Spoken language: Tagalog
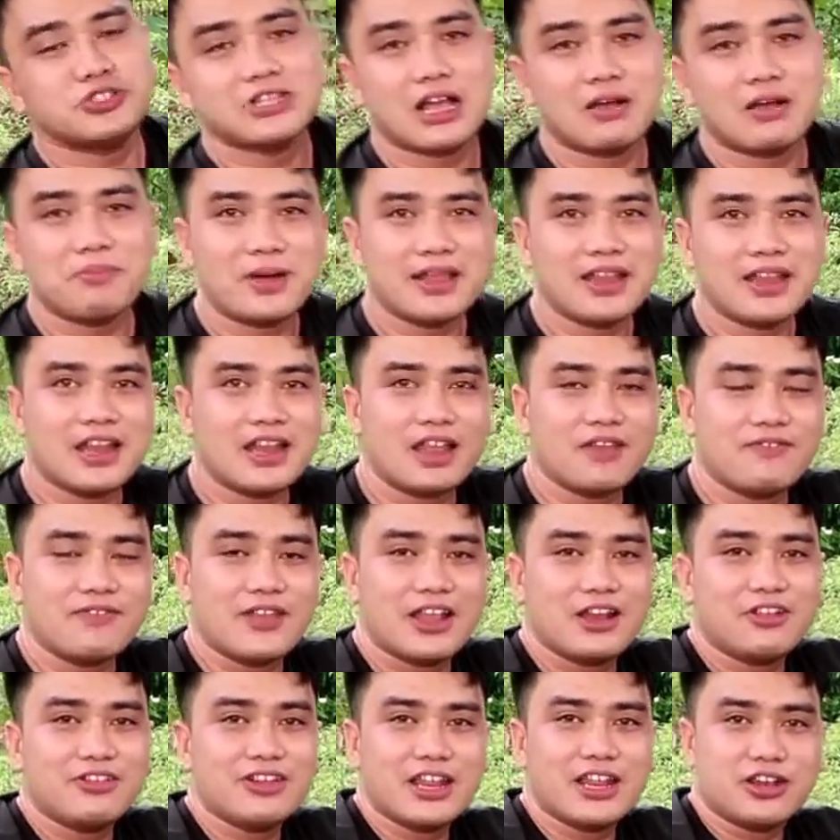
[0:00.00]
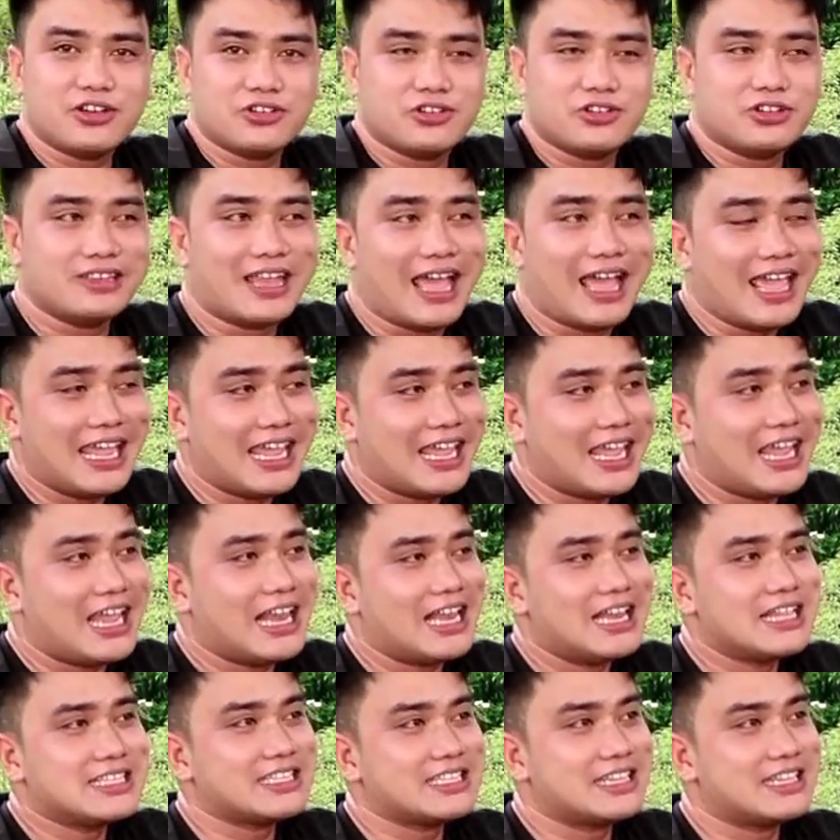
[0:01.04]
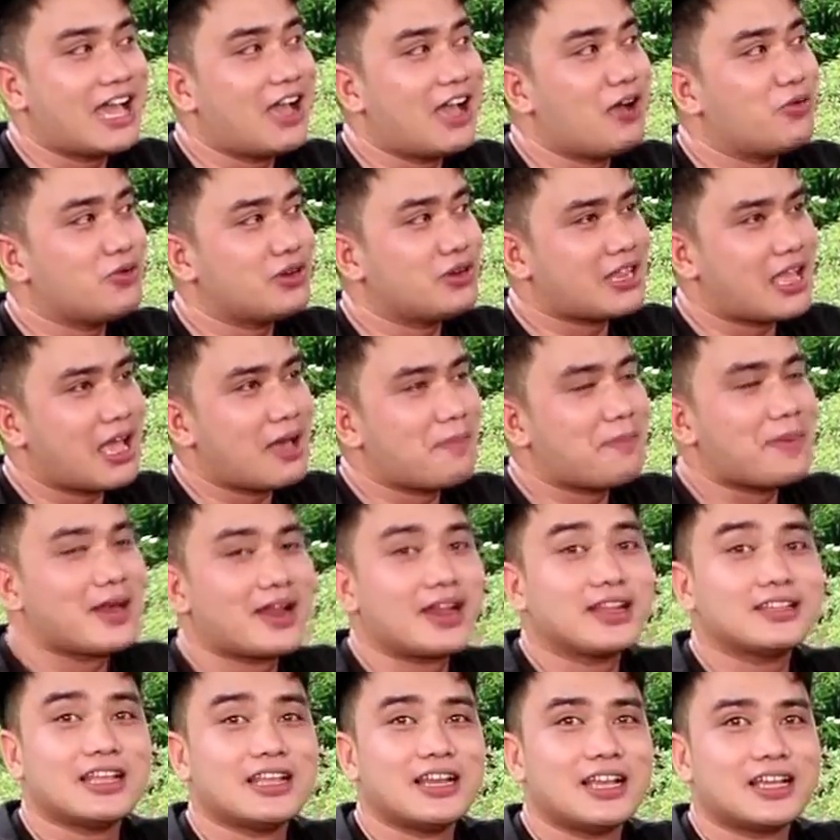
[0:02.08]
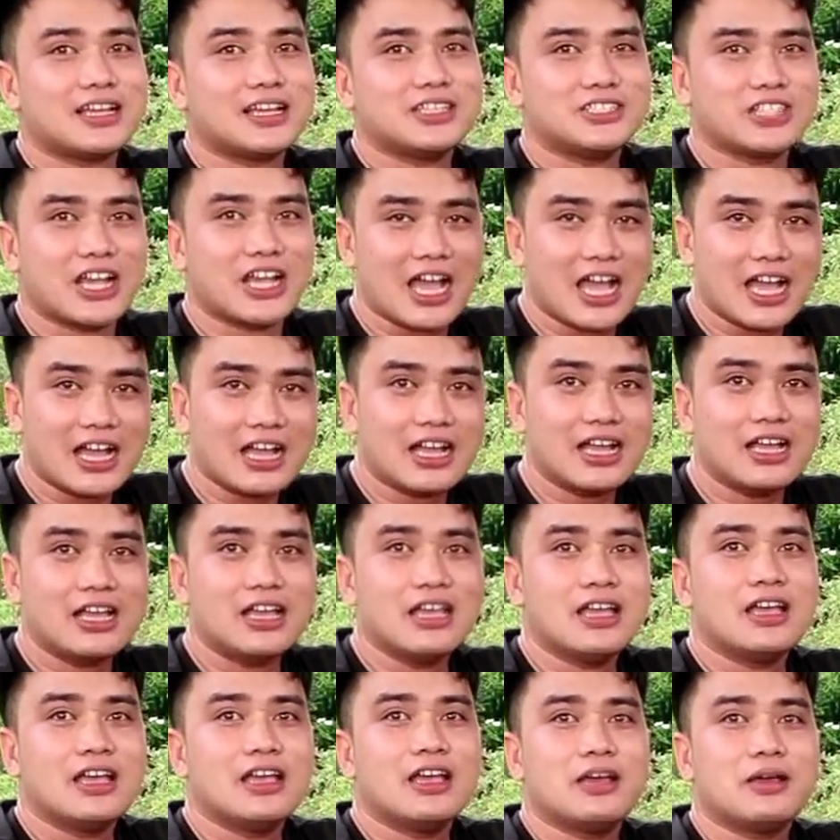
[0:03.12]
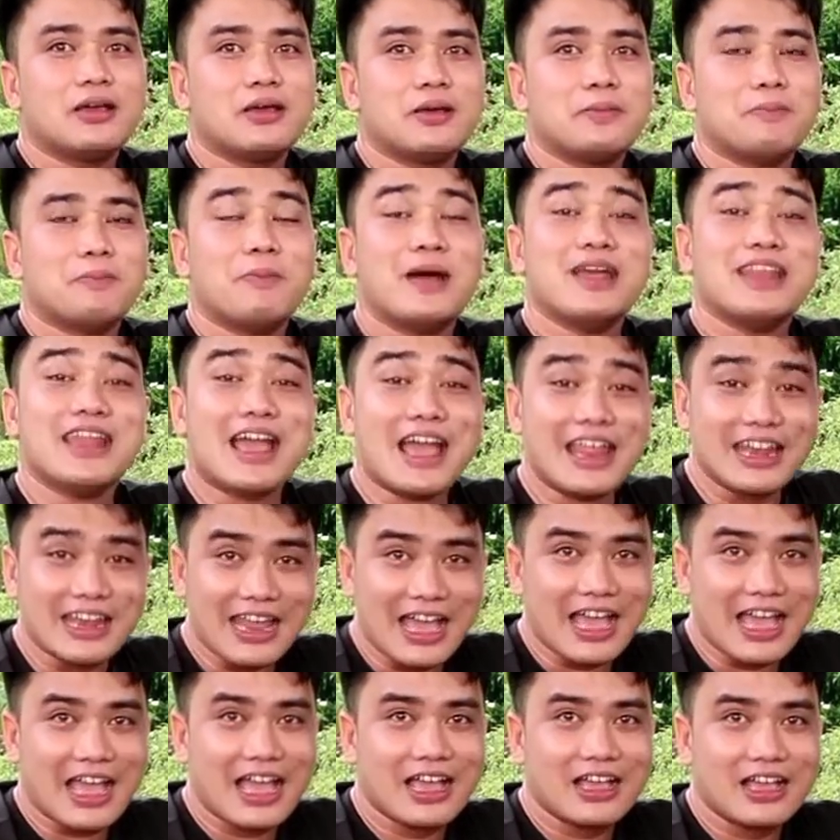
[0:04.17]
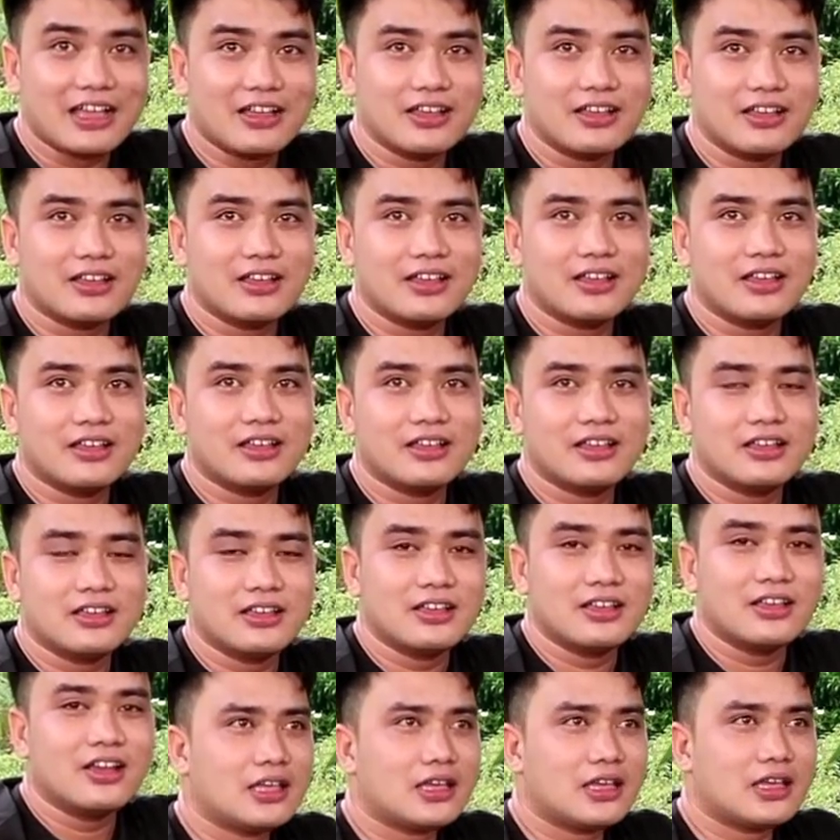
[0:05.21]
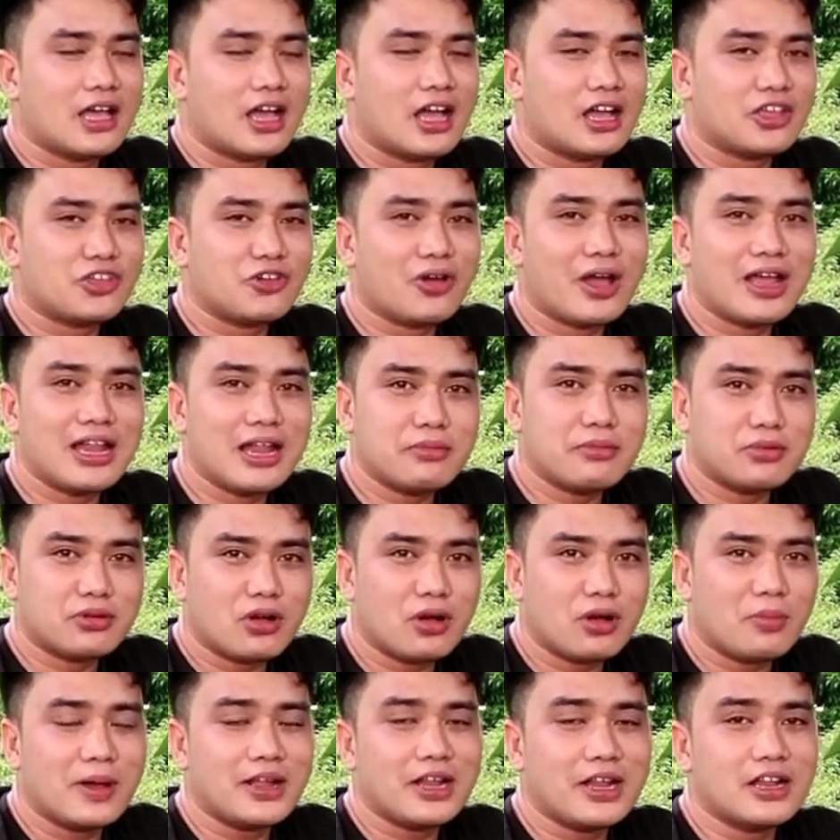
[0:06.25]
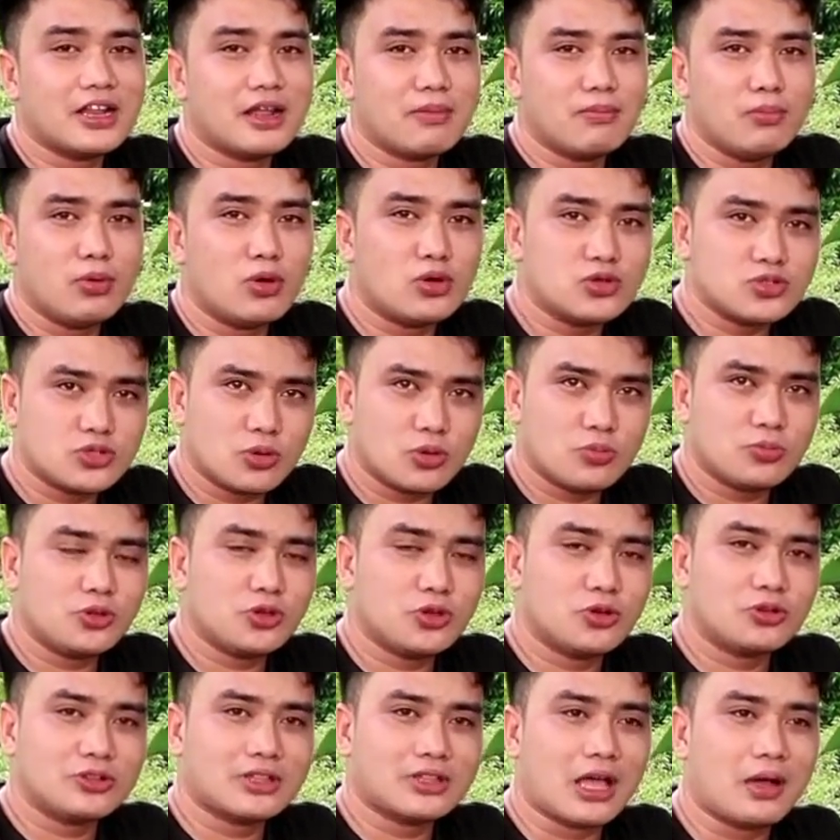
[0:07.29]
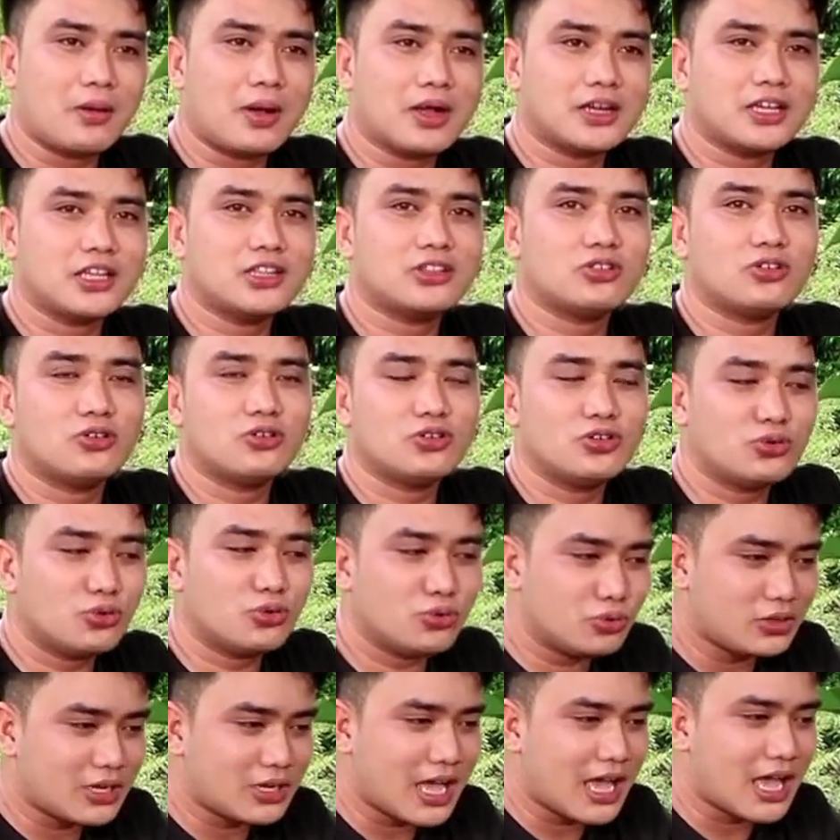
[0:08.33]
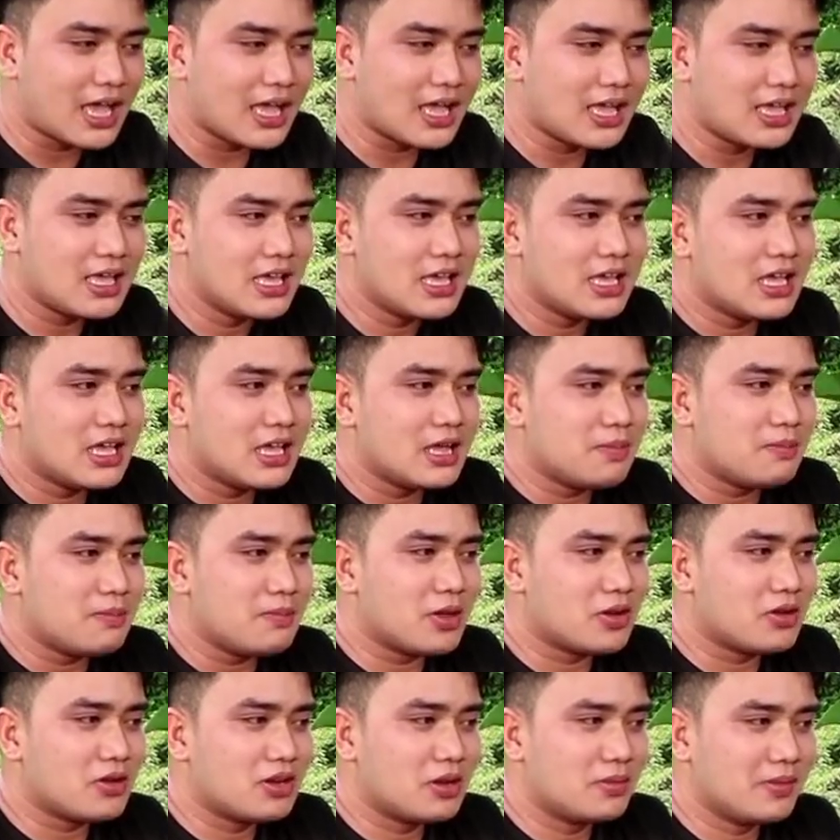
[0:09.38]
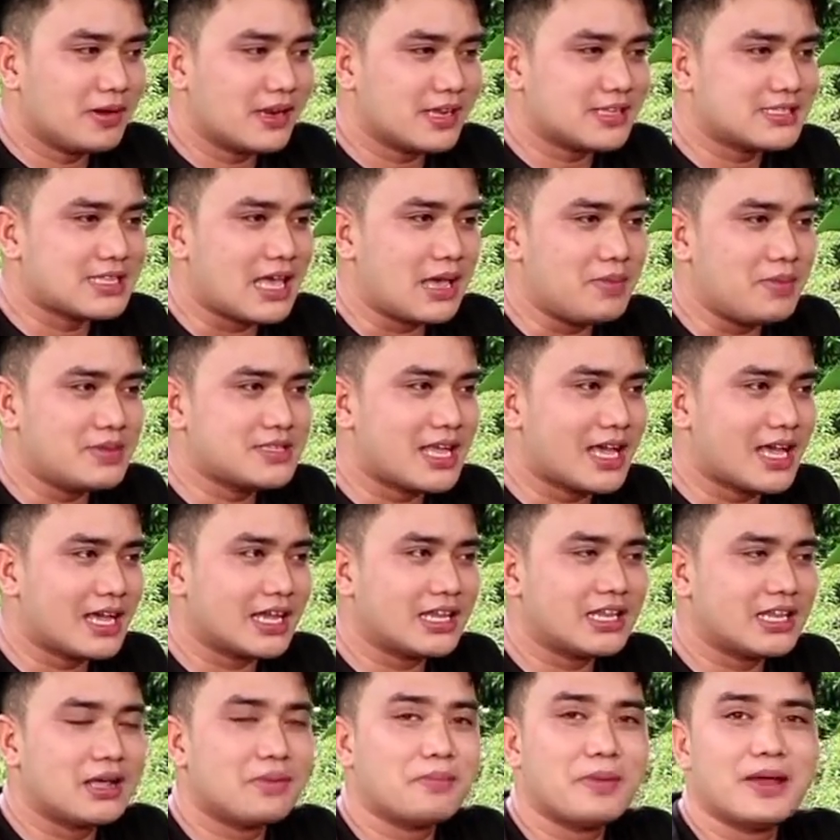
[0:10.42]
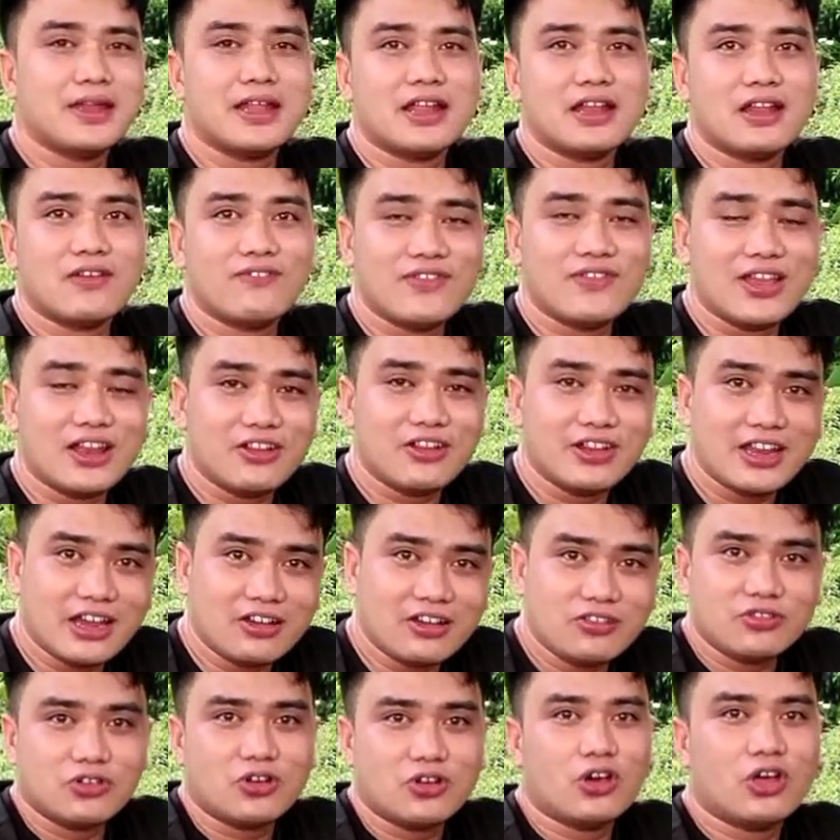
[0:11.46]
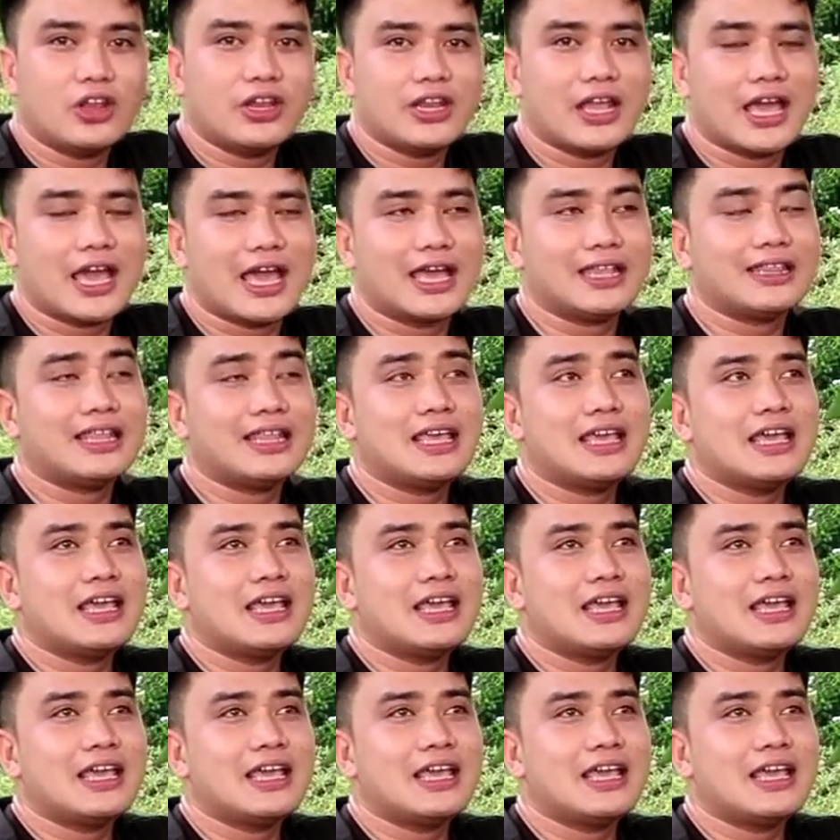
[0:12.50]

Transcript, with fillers: po siyang banana philodendron dahil sa dahon niya para talaga siyang banana. Uh, yung alam ko, banana blossom yung tawag dito. Yung una, meron naman nagsabi sa akin na banana philodendron at